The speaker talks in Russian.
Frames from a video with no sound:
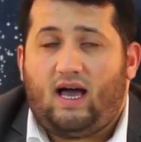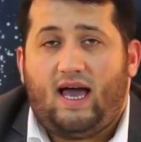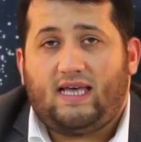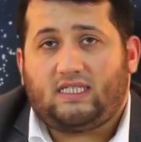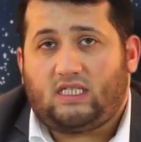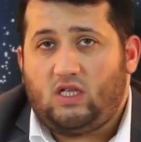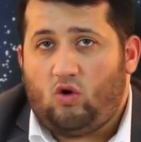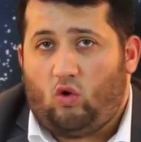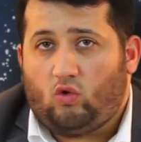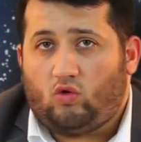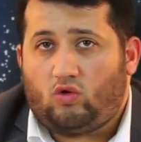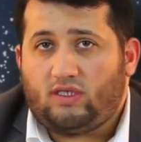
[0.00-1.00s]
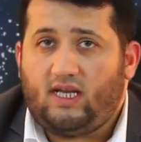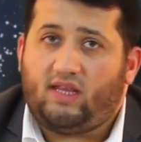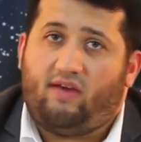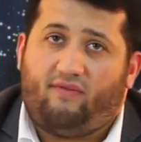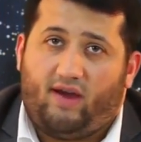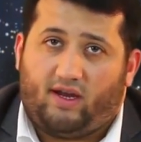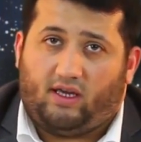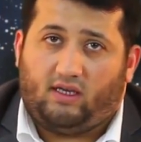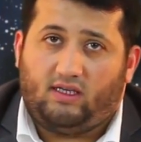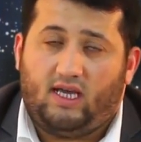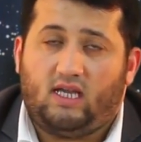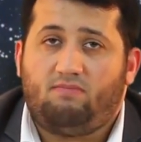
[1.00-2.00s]
или фереймед.
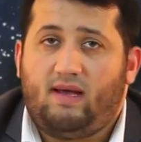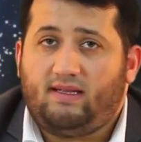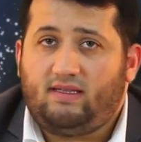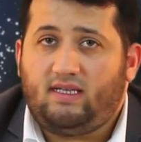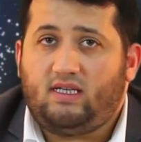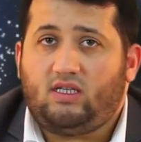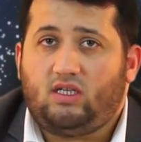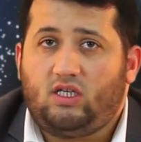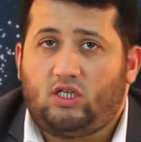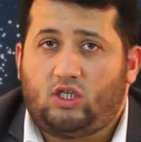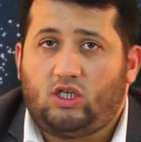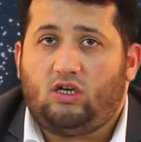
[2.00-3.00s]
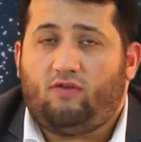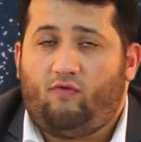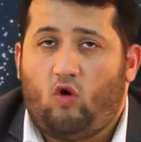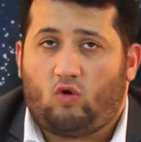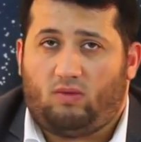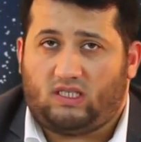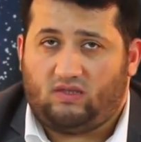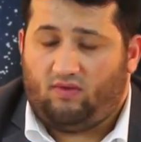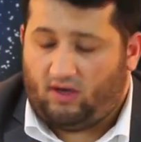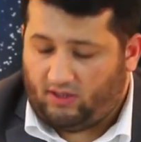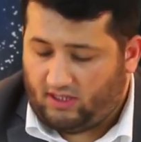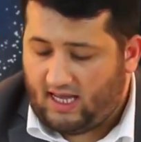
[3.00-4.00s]
То есть мед делится на
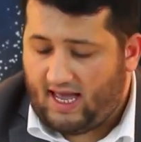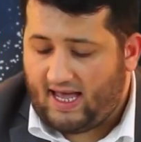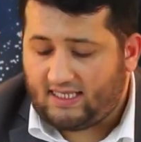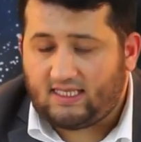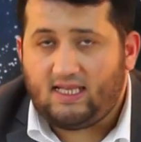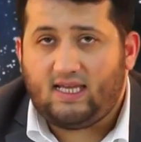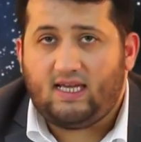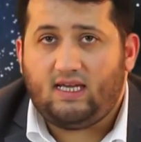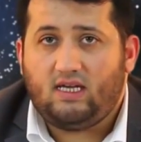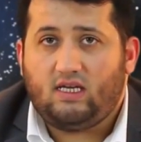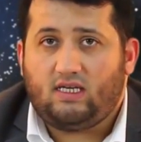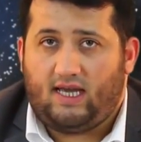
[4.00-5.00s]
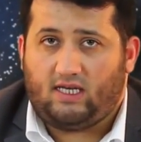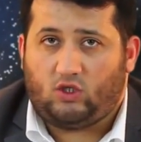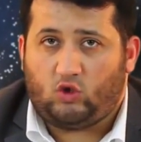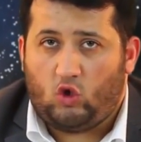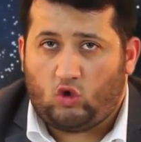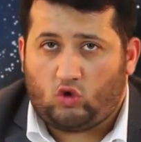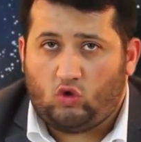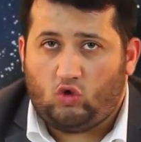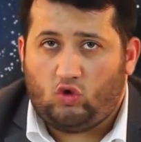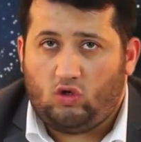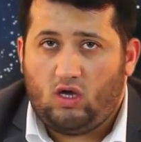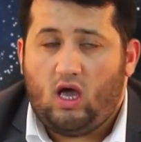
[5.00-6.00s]
две группы.
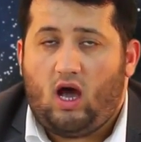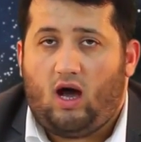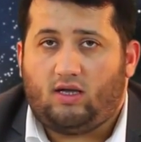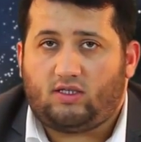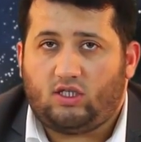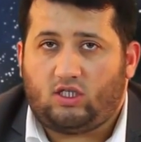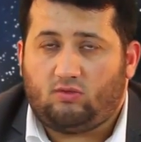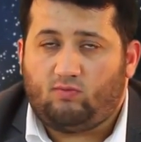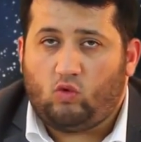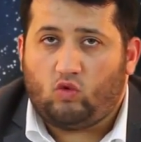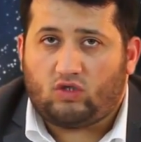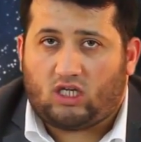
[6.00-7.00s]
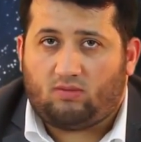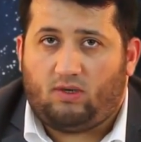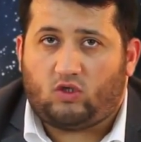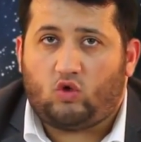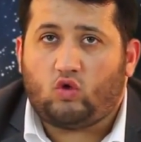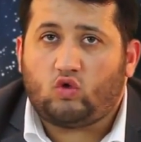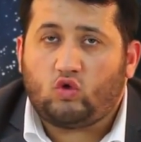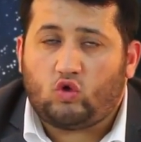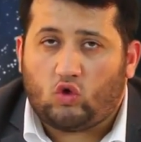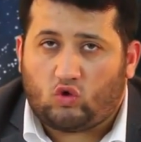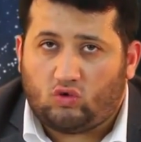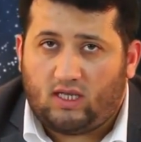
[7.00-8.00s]
Эслимед, то есть в основе слова,
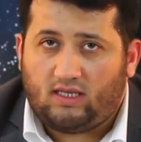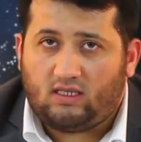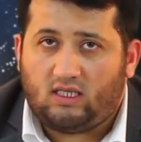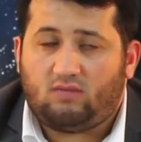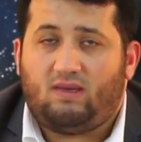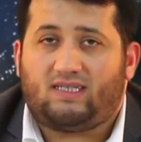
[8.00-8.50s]
например,